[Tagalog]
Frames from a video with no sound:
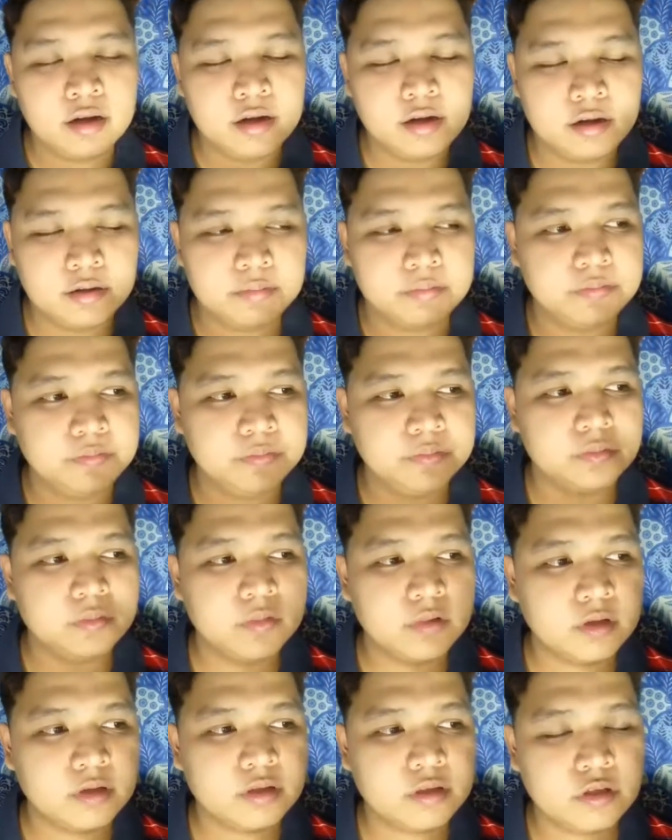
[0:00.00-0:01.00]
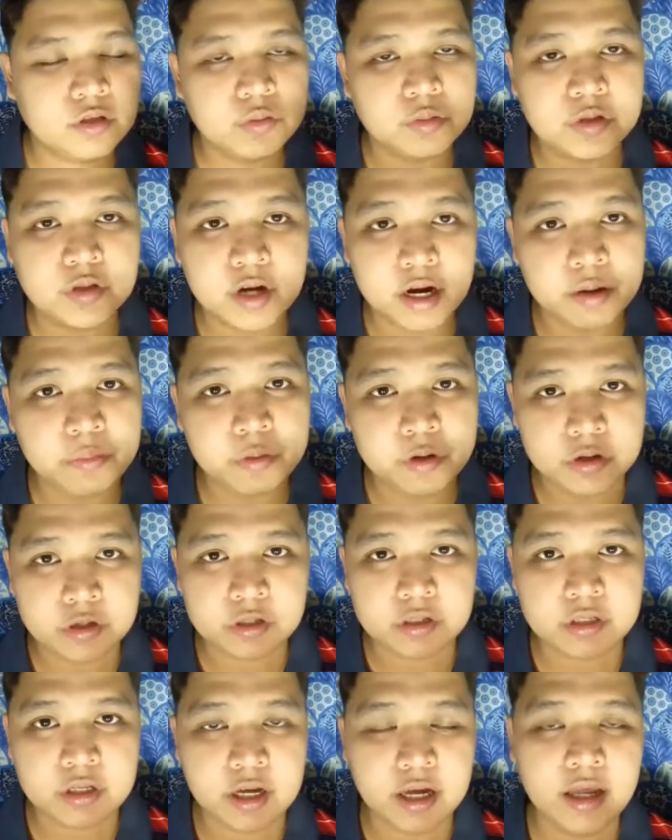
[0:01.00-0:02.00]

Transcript: um, subscribers.